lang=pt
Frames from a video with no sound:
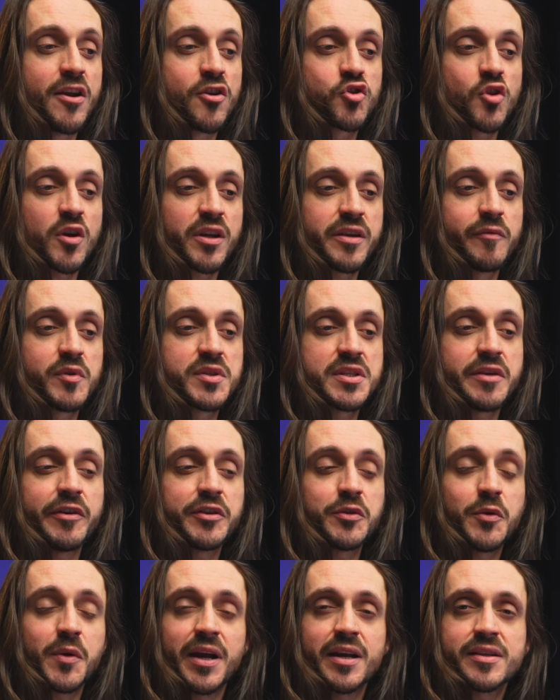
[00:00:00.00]
Só que você
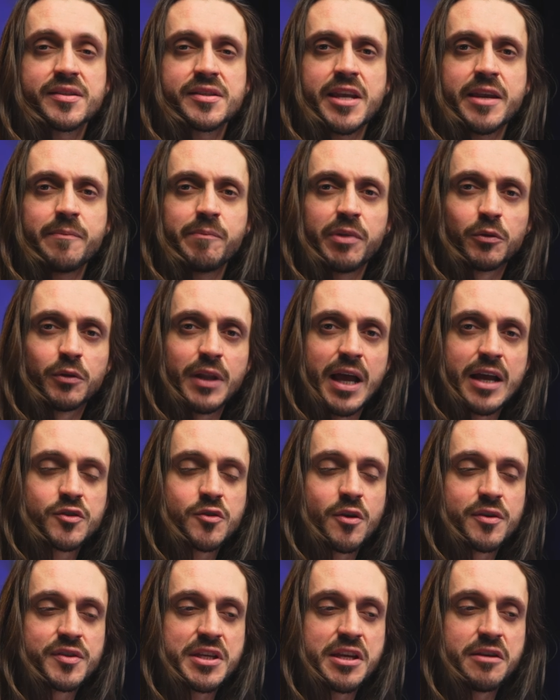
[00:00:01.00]
vai tocar sempre o Lá
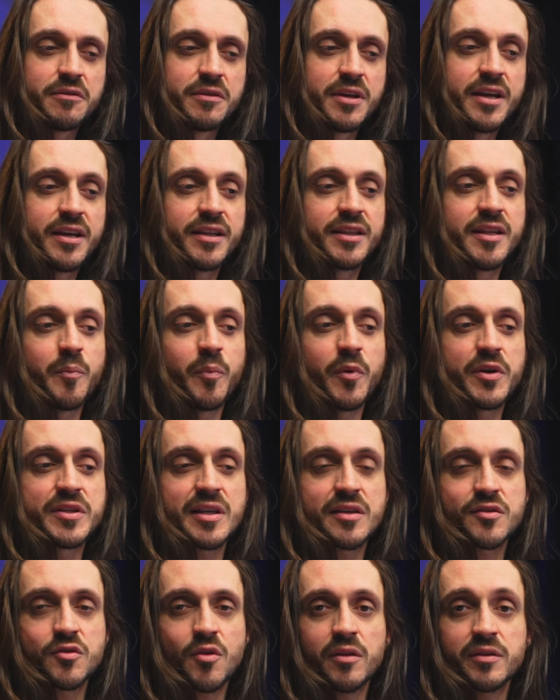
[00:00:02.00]
sozinho, depois
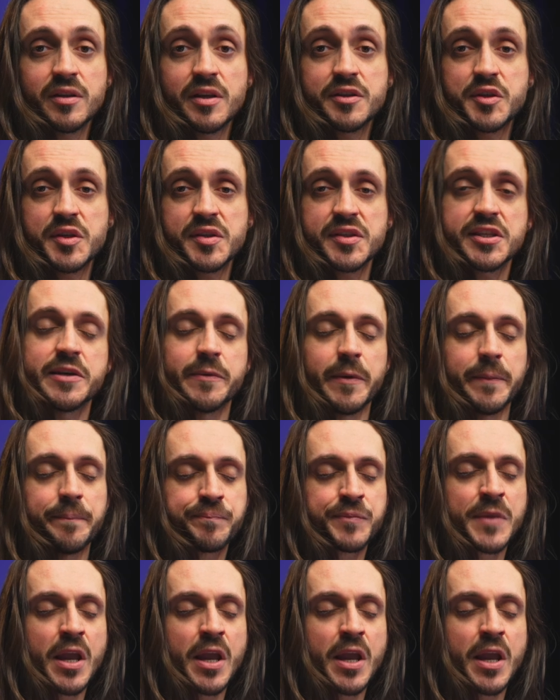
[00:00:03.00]
as notas de cima.